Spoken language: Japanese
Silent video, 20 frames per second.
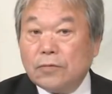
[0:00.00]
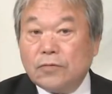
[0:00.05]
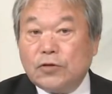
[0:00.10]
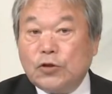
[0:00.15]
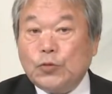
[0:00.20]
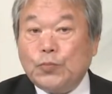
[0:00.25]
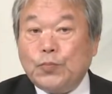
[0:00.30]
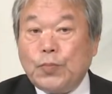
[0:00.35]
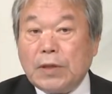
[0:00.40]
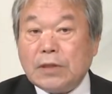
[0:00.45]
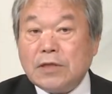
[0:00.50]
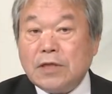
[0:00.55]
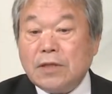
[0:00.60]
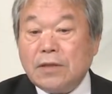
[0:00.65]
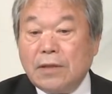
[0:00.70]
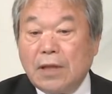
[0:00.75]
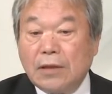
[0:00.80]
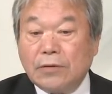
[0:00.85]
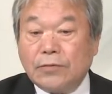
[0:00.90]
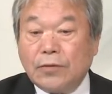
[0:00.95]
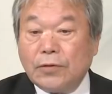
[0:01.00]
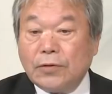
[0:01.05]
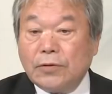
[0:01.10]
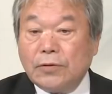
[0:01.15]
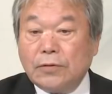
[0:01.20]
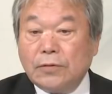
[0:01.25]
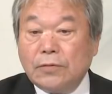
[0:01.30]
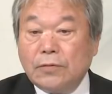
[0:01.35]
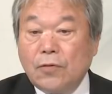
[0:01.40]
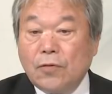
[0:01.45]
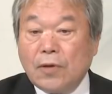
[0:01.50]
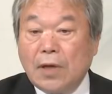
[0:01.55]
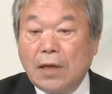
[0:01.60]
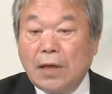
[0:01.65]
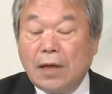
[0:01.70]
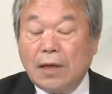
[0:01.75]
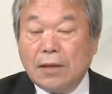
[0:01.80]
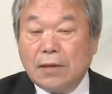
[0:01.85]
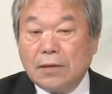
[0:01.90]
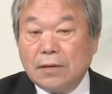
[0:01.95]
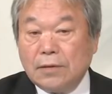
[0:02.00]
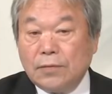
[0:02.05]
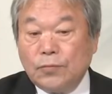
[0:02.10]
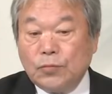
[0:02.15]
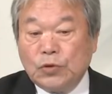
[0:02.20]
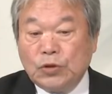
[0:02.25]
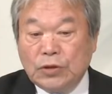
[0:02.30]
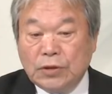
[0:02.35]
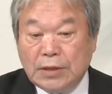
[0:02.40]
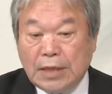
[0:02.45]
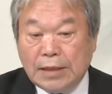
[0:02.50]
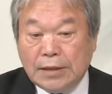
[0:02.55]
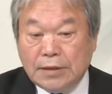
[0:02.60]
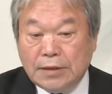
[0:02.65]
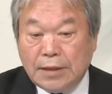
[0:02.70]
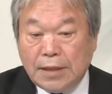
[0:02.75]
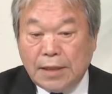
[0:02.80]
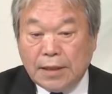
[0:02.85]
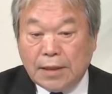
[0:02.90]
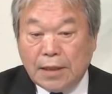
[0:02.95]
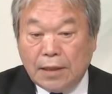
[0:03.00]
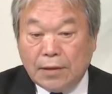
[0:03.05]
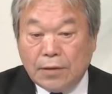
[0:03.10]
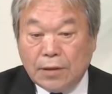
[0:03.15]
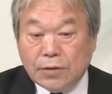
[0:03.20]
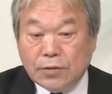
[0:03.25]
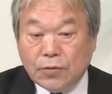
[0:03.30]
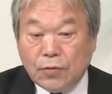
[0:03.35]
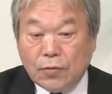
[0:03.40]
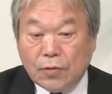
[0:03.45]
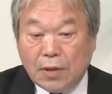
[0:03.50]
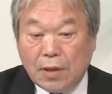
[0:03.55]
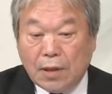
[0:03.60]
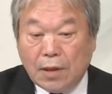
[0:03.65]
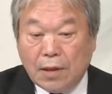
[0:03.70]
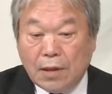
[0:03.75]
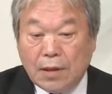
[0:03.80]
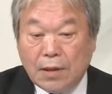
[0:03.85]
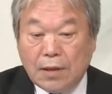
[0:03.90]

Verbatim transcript: 突っ走ってるというのがムン・ジェイン政権でしょうね。